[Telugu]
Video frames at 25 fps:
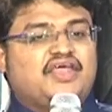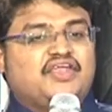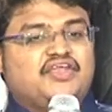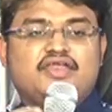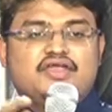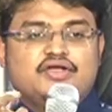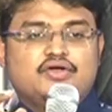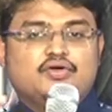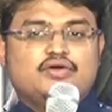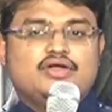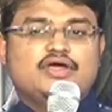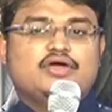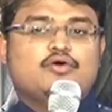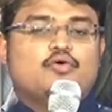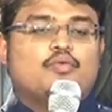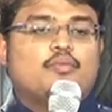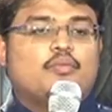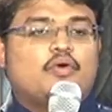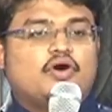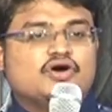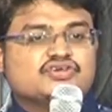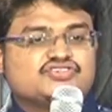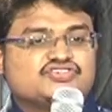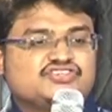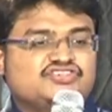నిన్ను నీవు
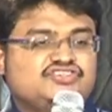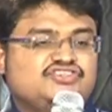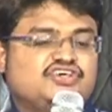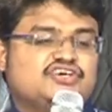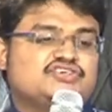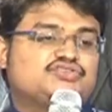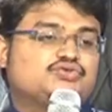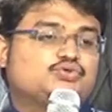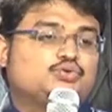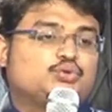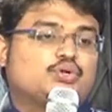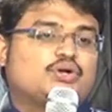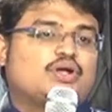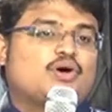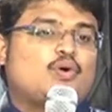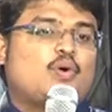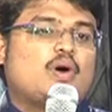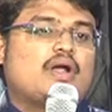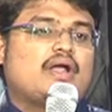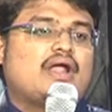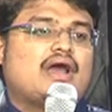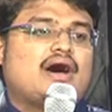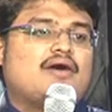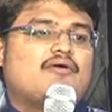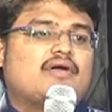మోసం చేసుకుంటూ
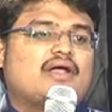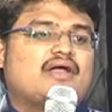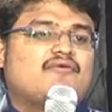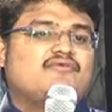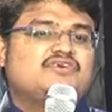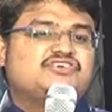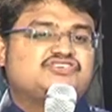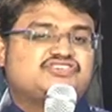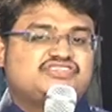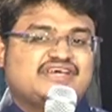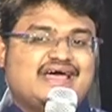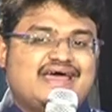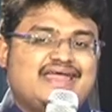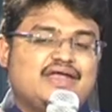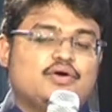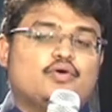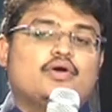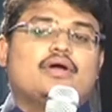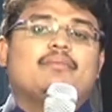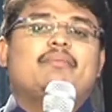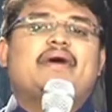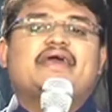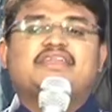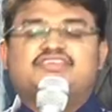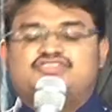ఉన్నావు అన్న విషయాన్ని
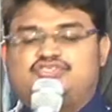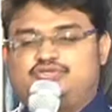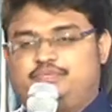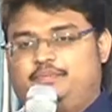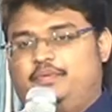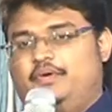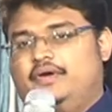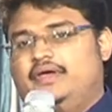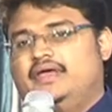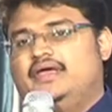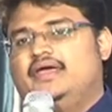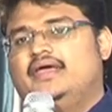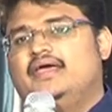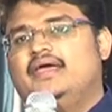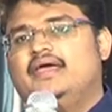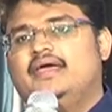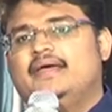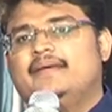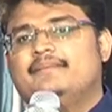కూడా మర్చిపోయి